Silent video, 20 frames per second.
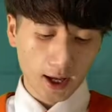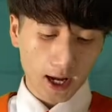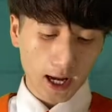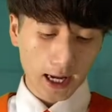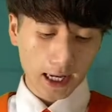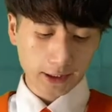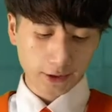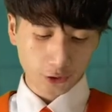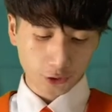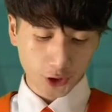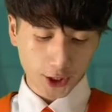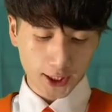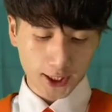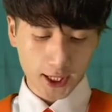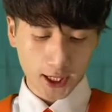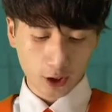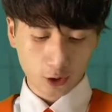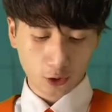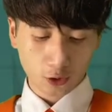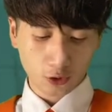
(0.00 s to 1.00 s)
はいそれ
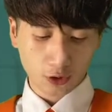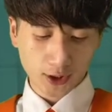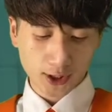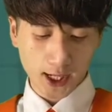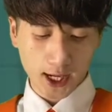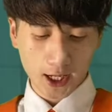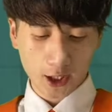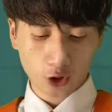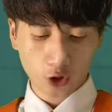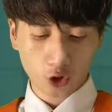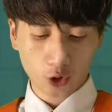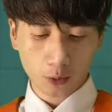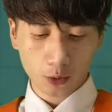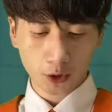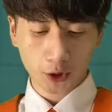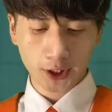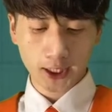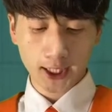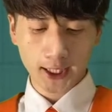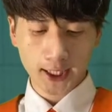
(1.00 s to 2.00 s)
でここの最後の
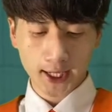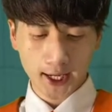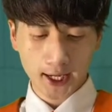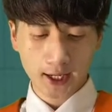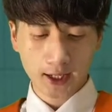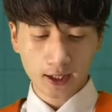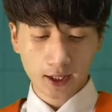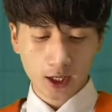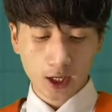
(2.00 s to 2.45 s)
問題ね